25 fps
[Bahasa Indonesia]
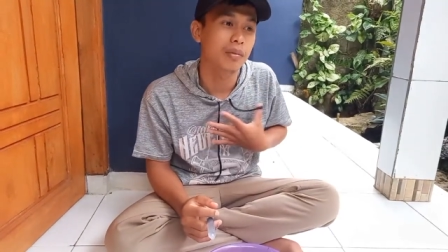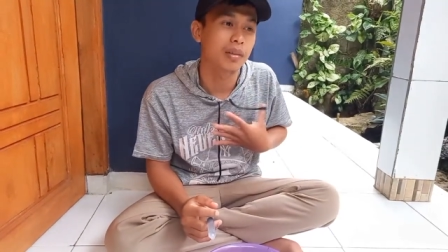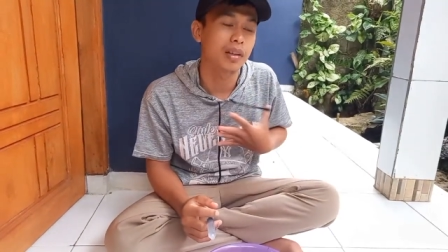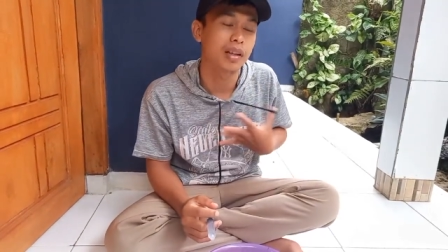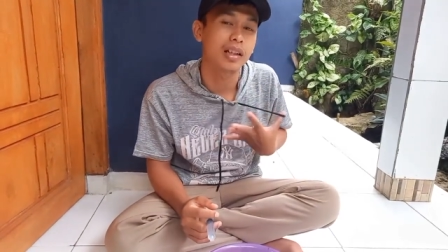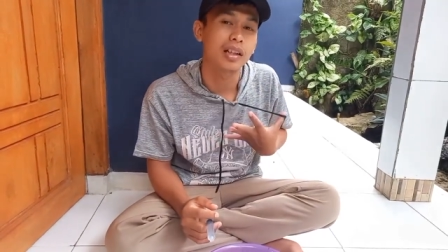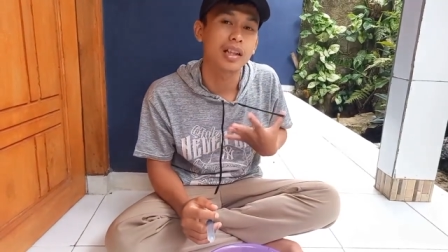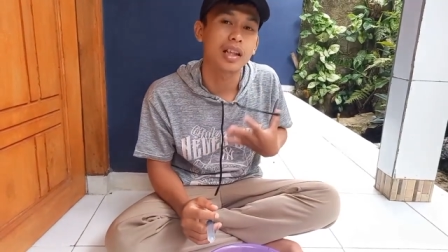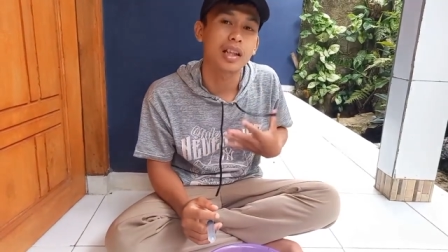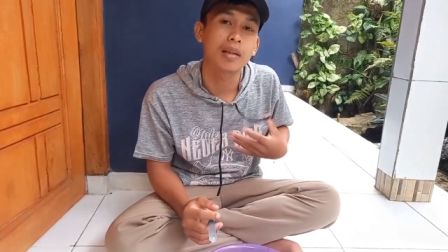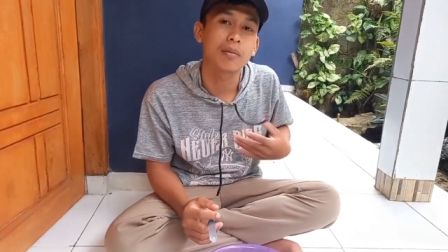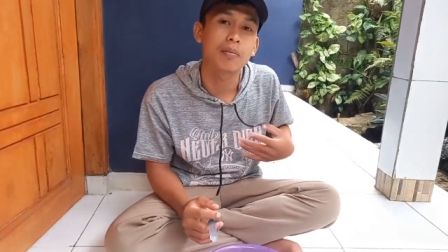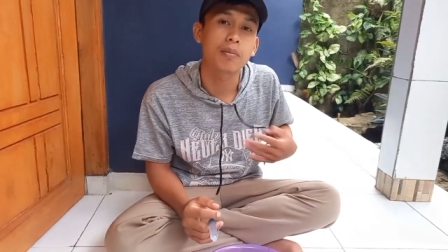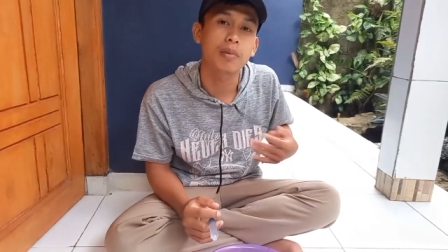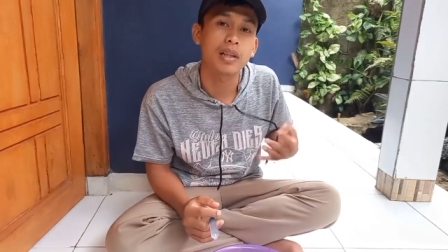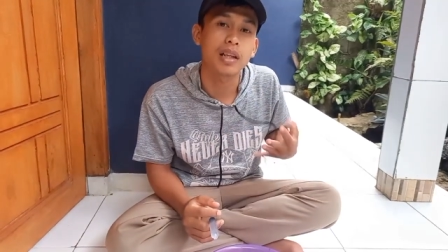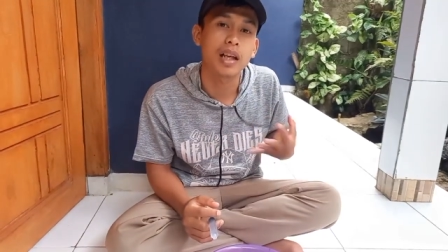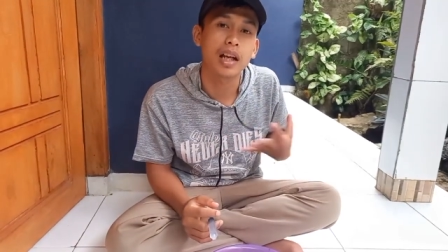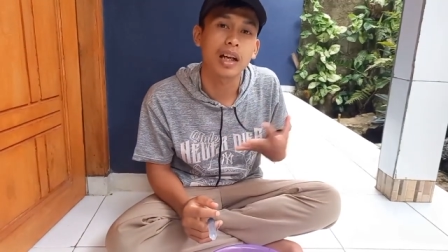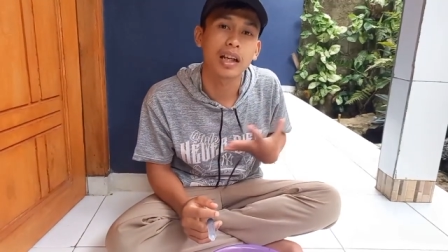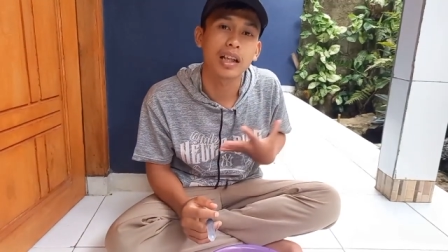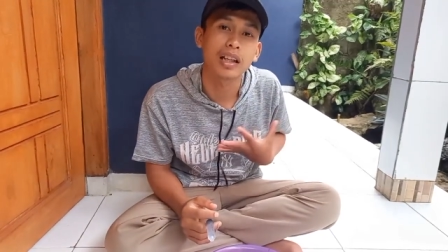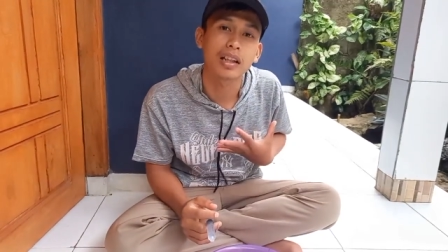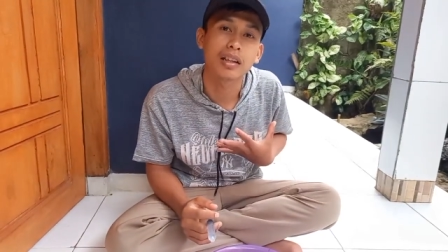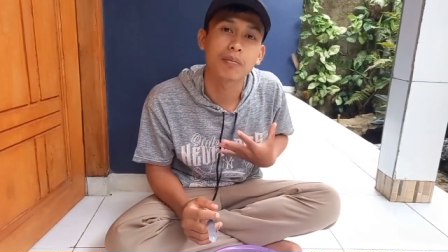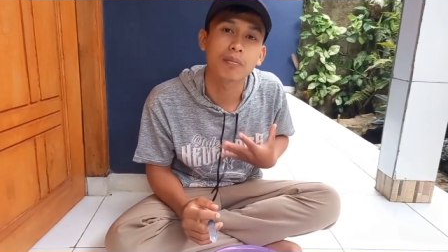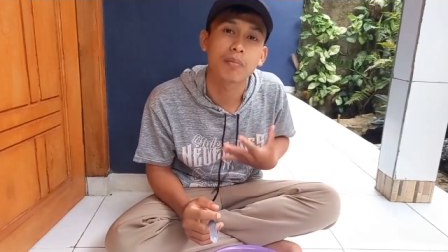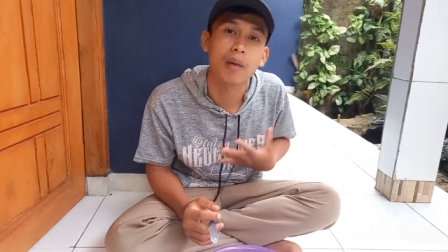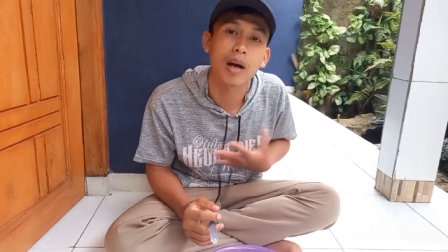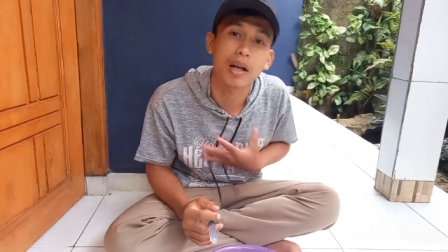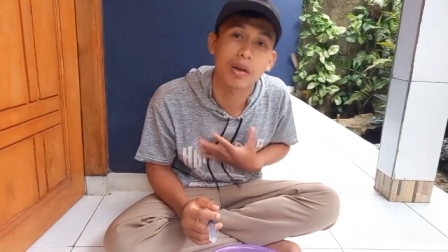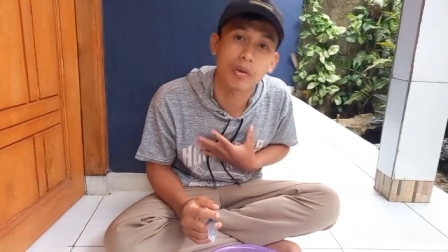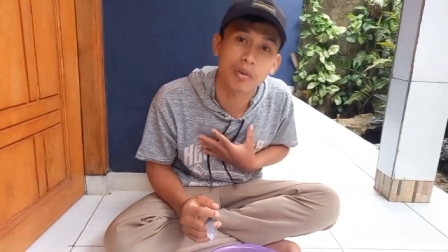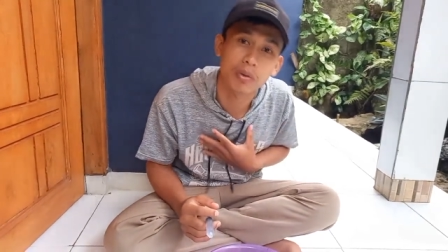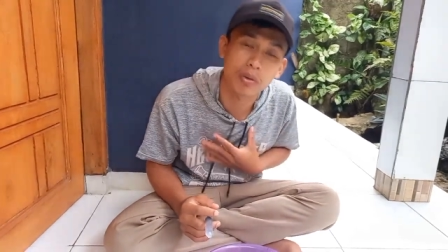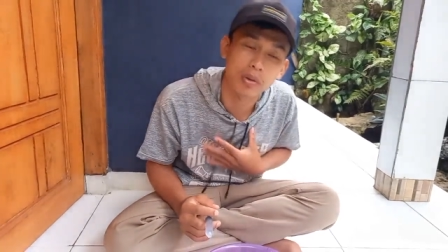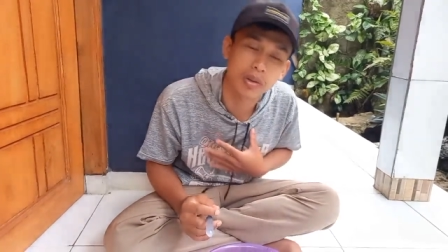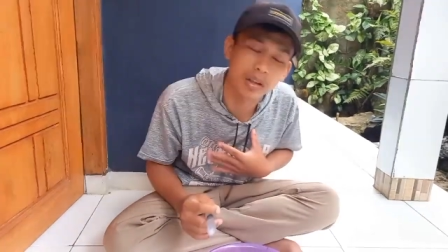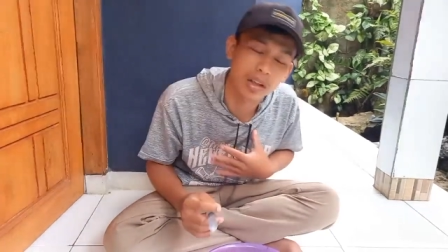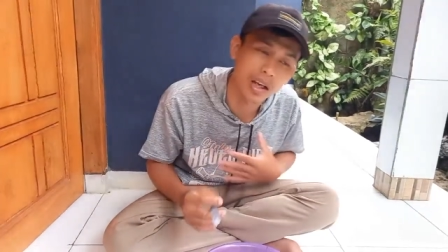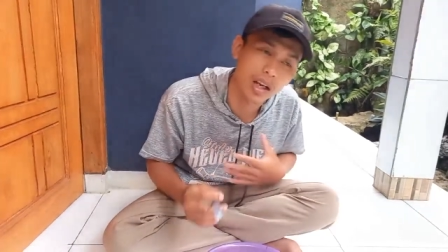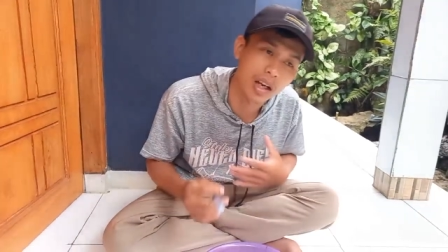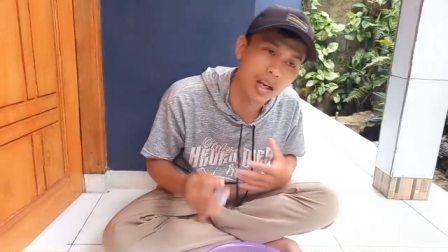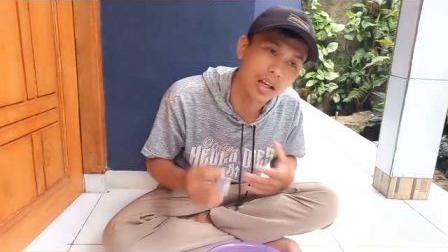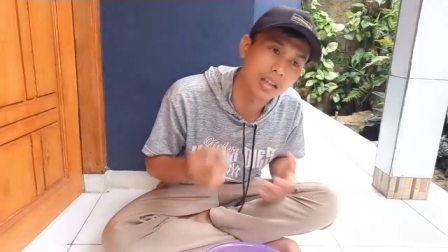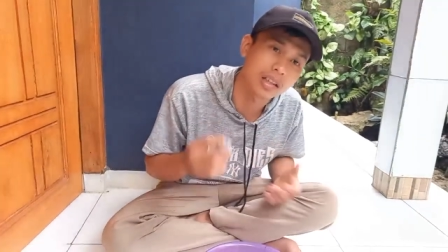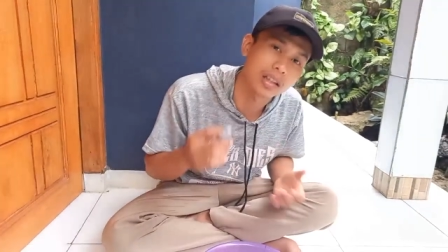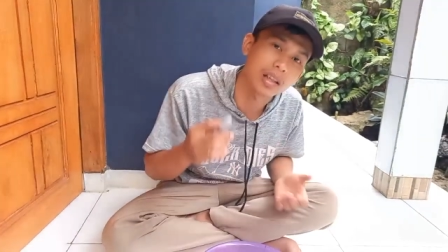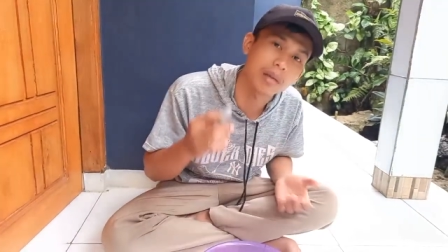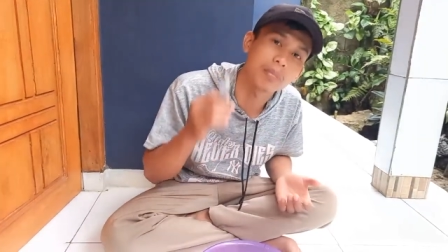terjadi penyakit paru
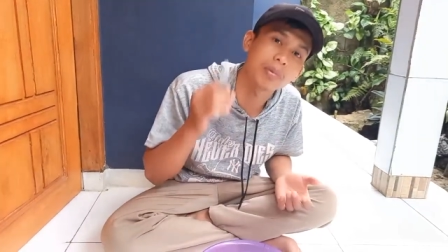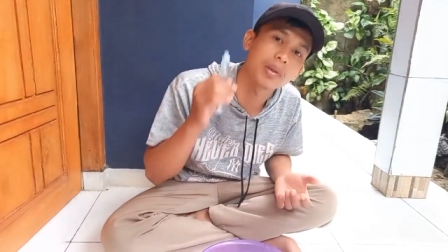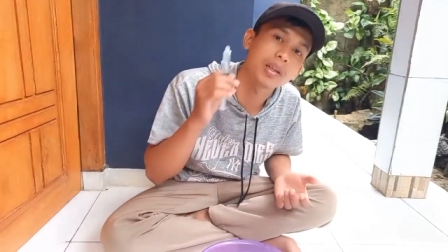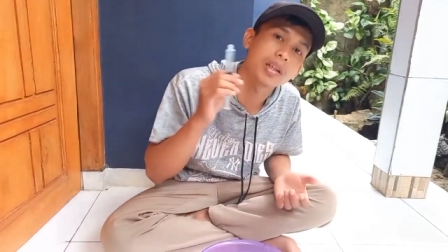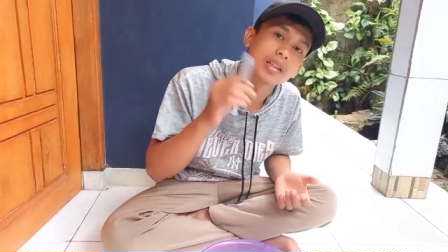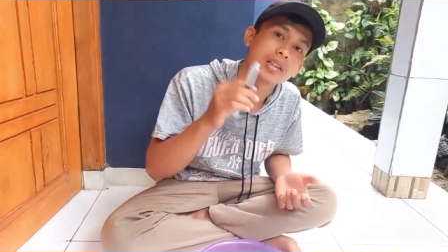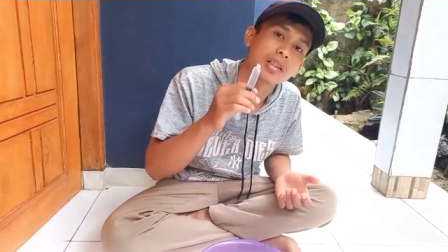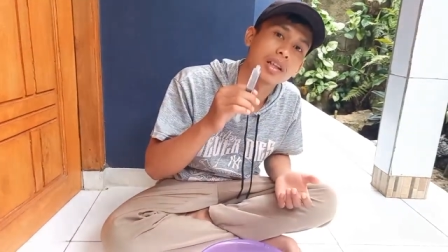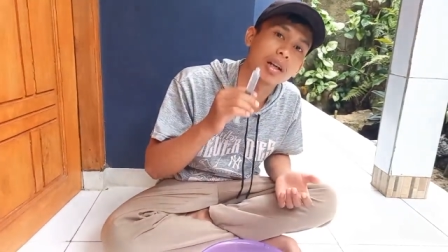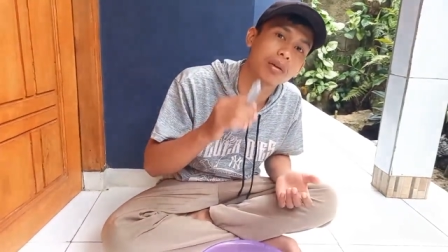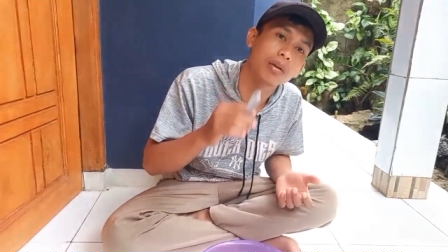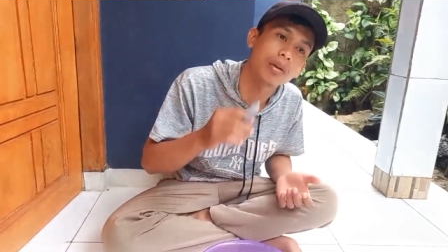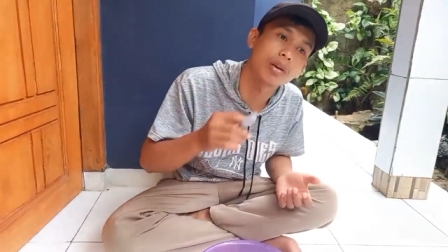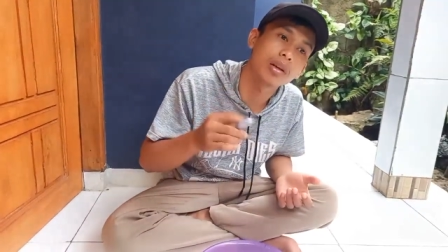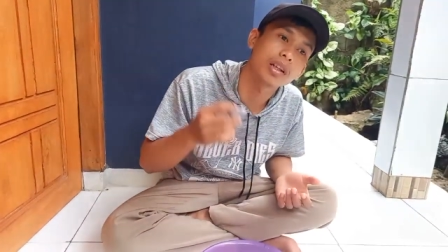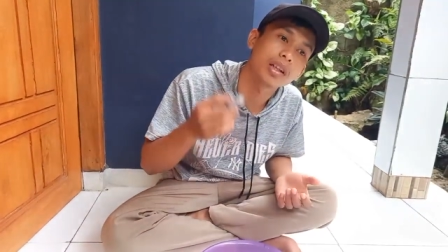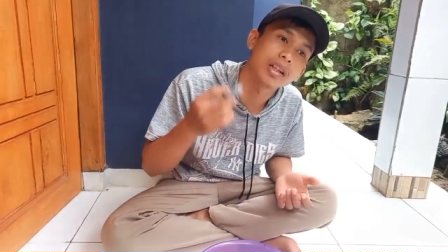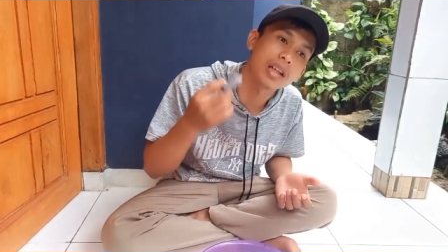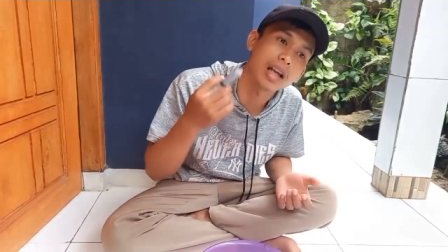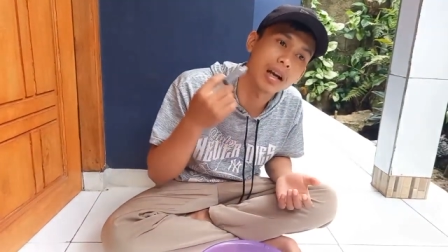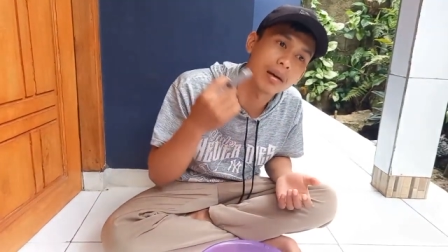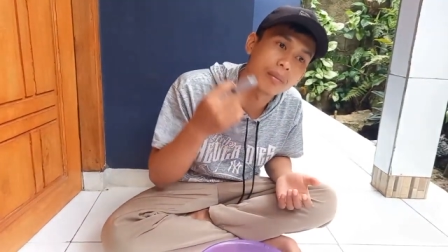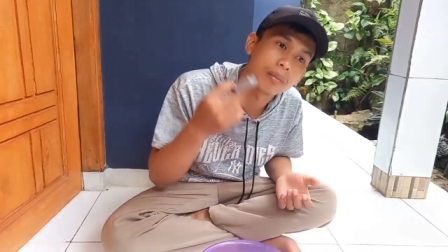ya tapi insya Allah ini